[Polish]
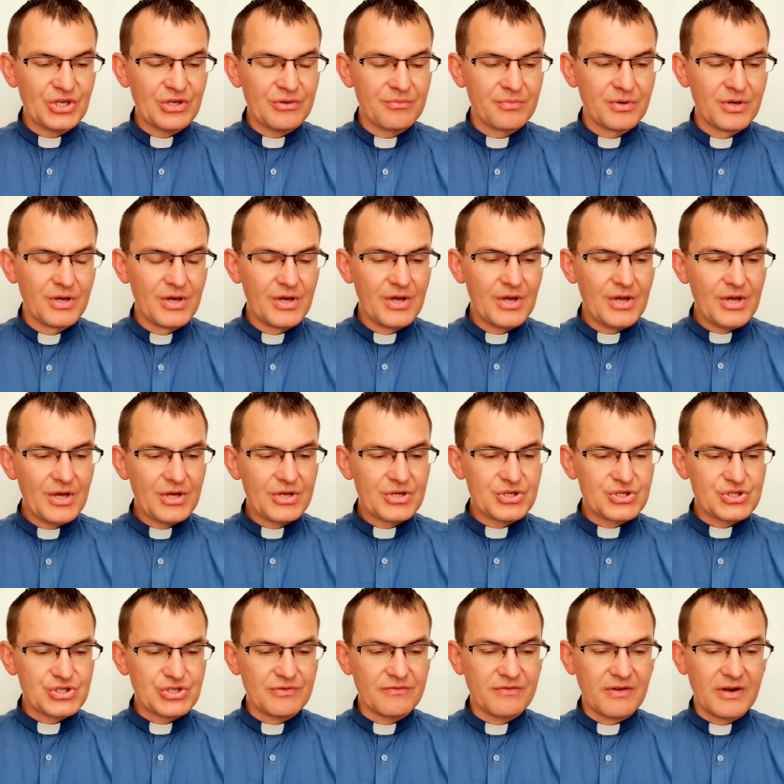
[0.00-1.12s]
im,
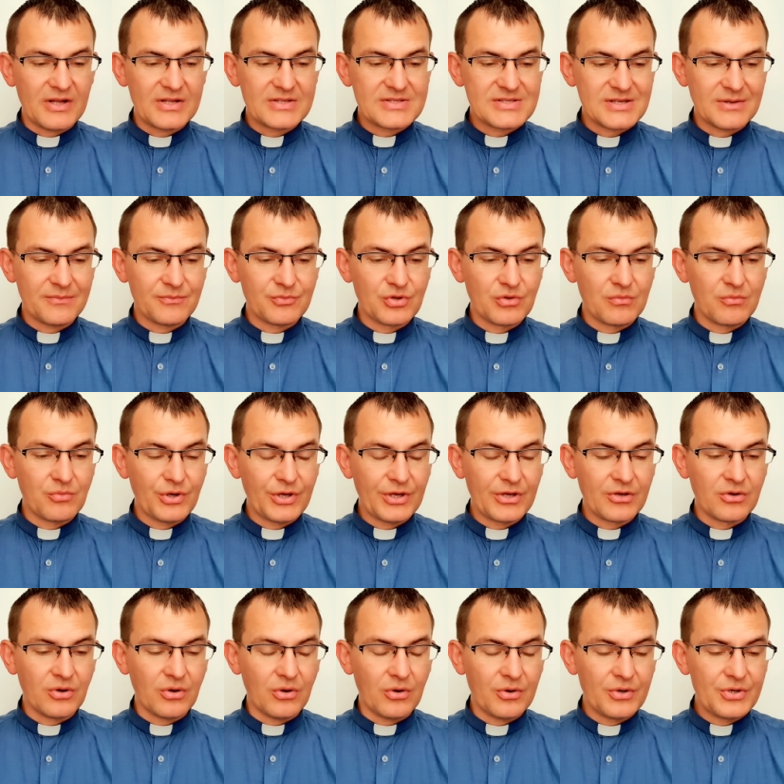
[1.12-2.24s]
że wracam do
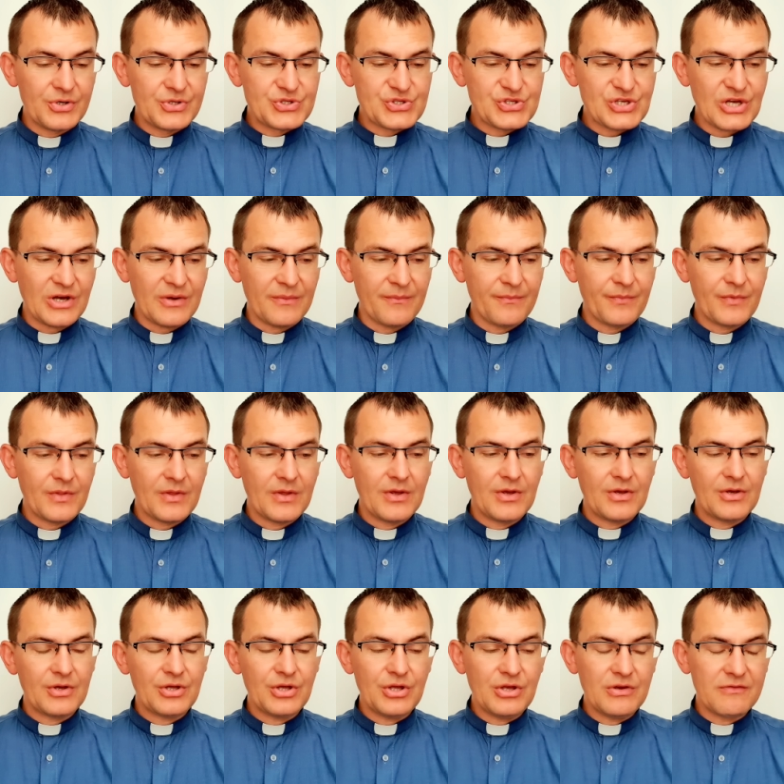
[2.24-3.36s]
mojego Ojca
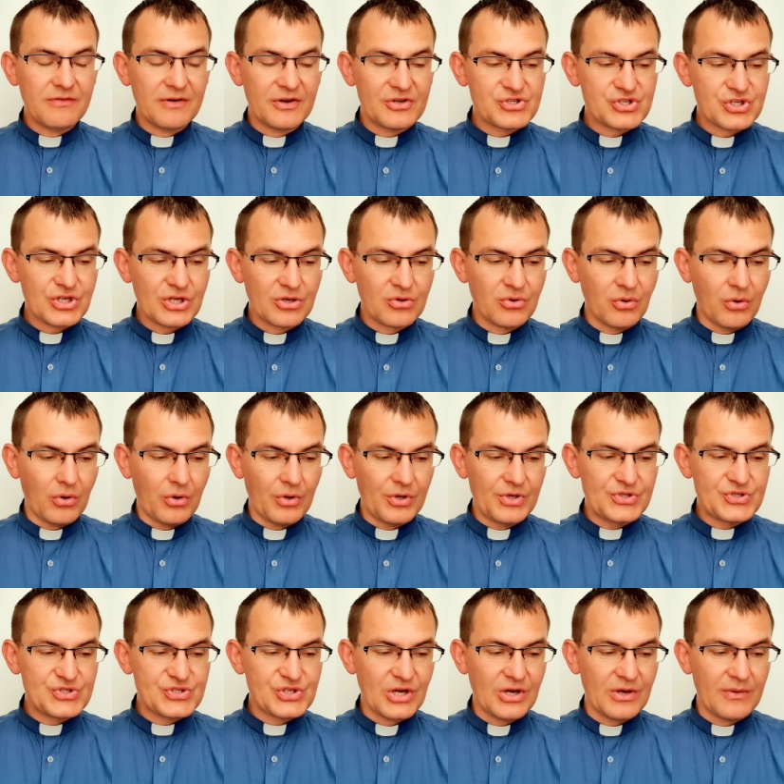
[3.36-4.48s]
i waszego
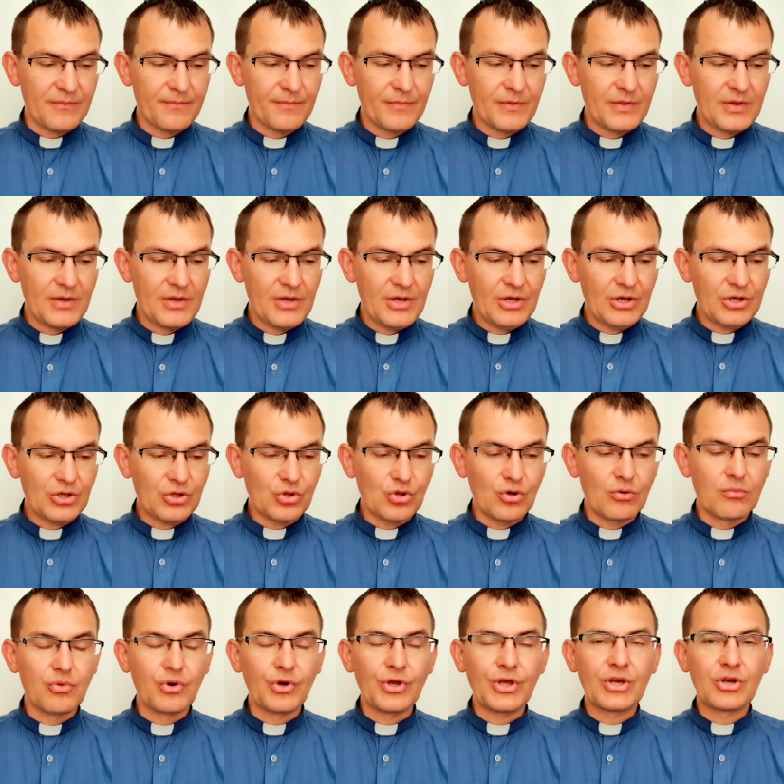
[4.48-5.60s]
Ojca, do
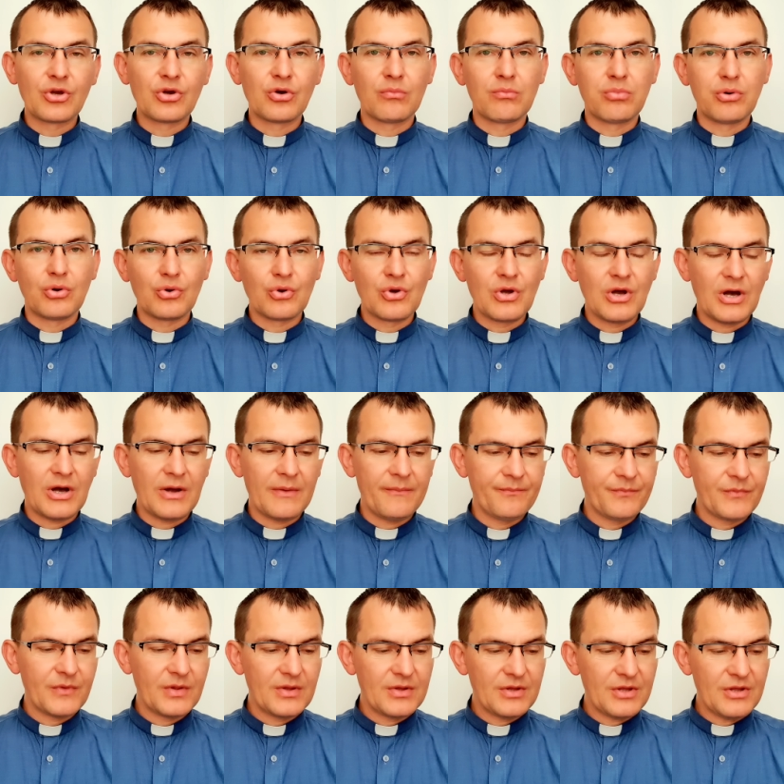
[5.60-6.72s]
mojego Boga
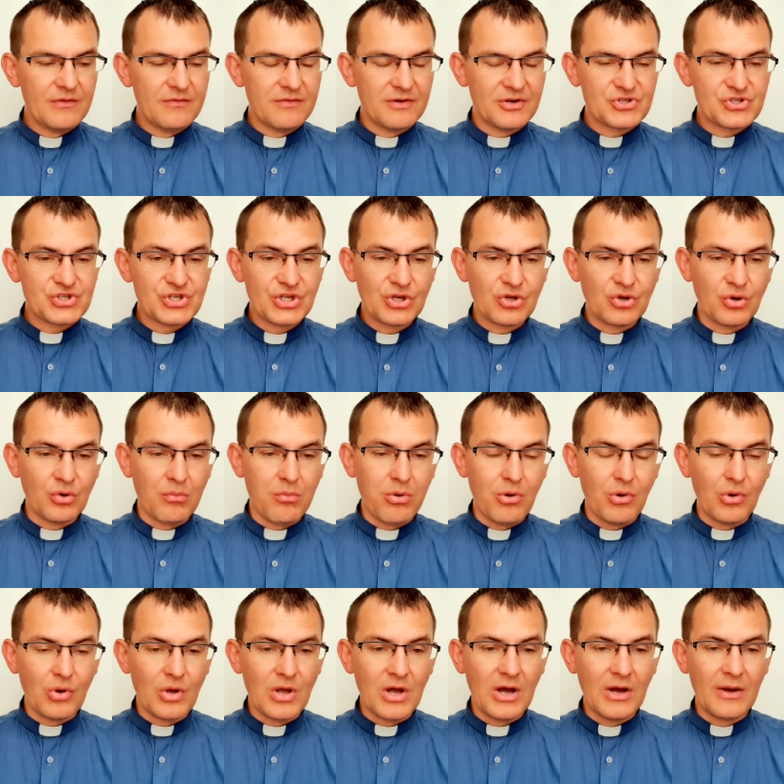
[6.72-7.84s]
i waszego
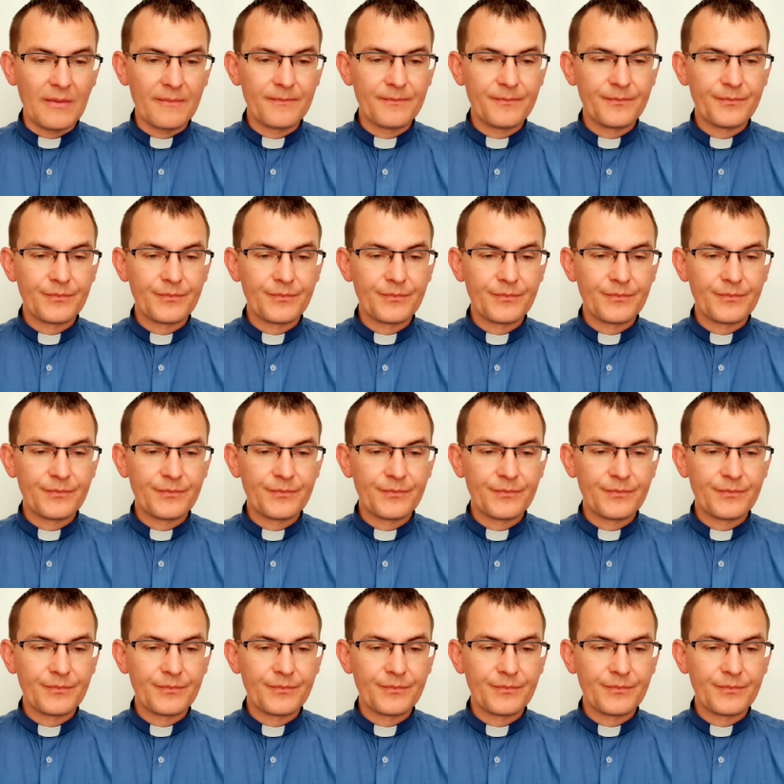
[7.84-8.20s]
Boga.